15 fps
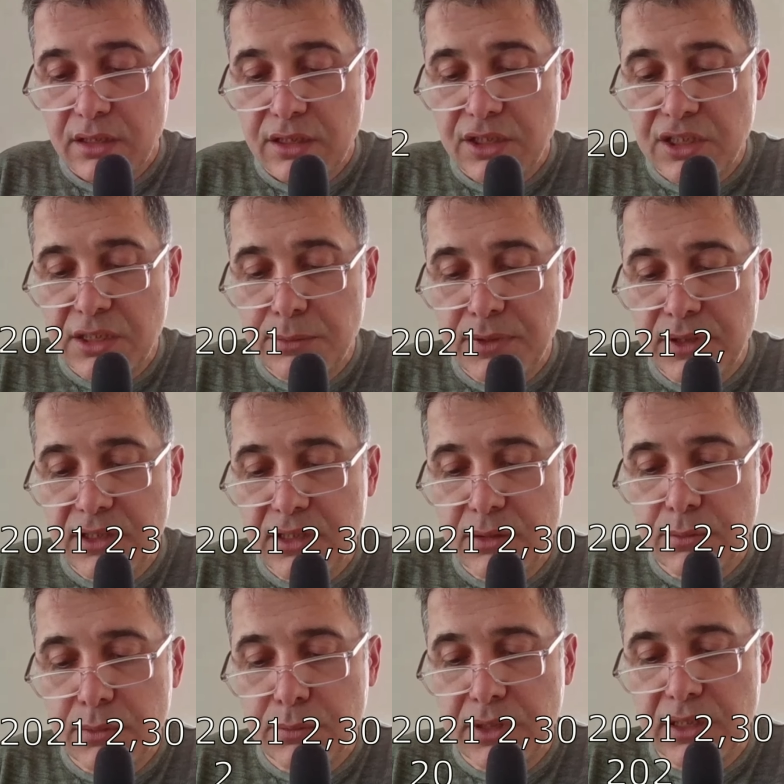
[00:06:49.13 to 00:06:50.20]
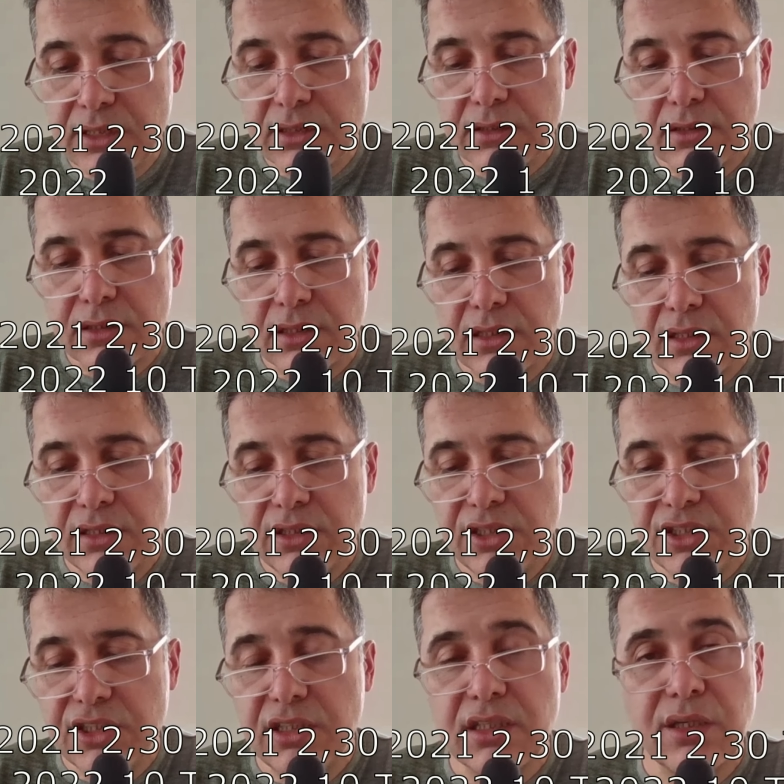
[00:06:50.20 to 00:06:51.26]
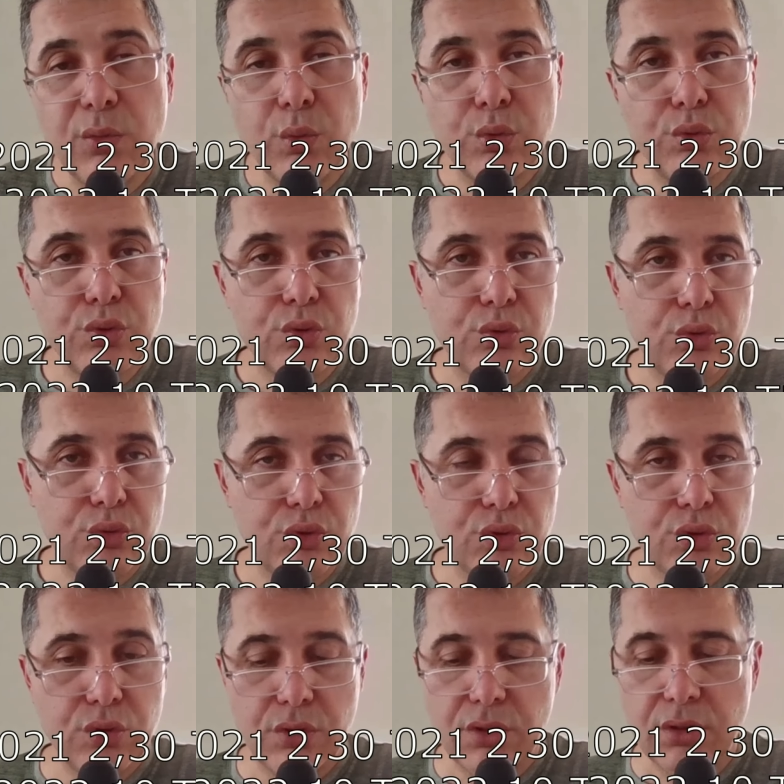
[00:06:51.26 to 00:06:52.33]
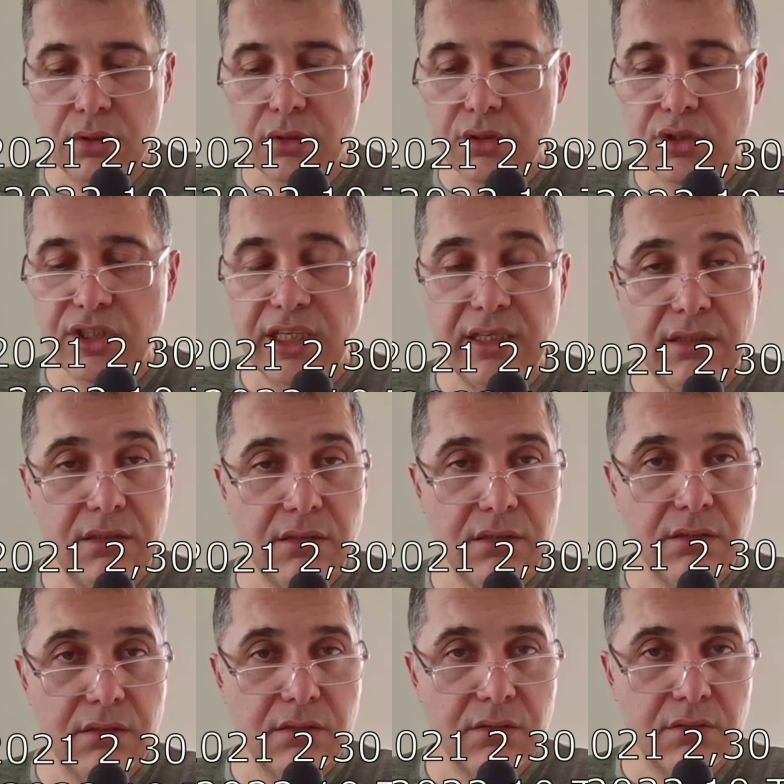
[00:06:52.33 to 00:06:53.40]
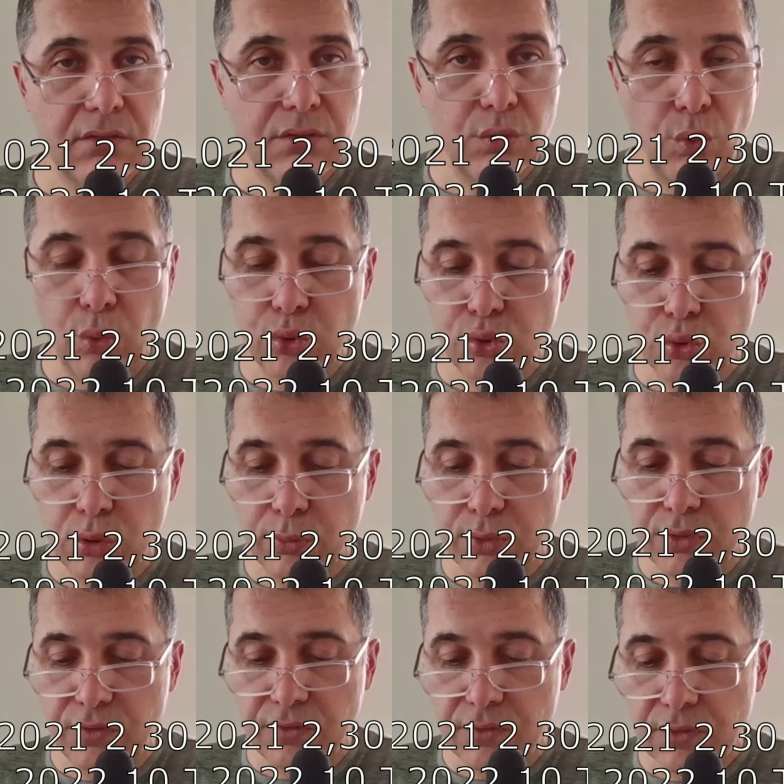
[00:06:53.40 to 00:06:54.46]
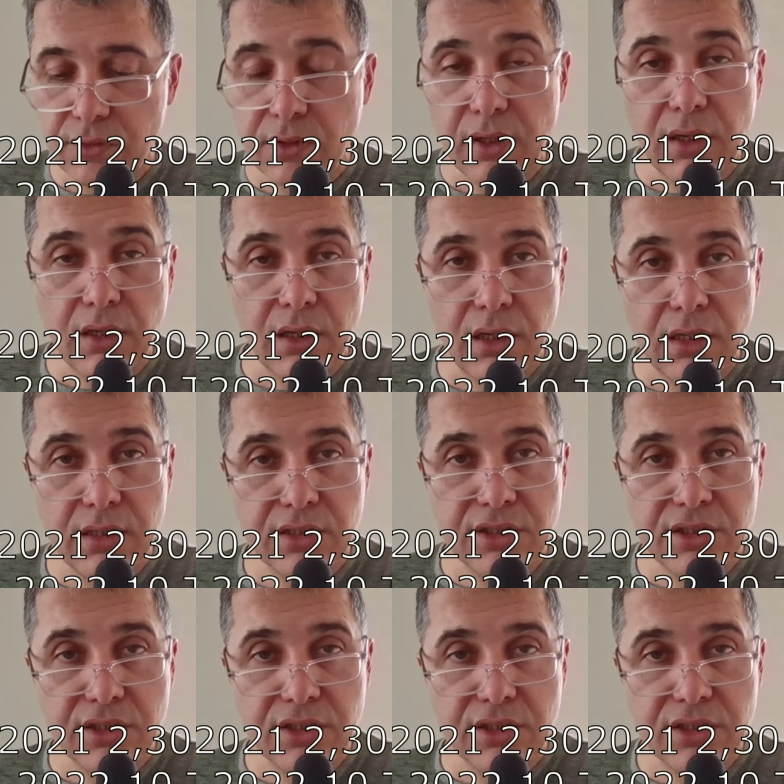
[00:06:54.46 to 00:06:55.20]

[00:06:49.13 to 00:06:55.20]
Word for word: 2021 yılında 2 lira 30 kuruş şey e, Doğuş Otomotiv e,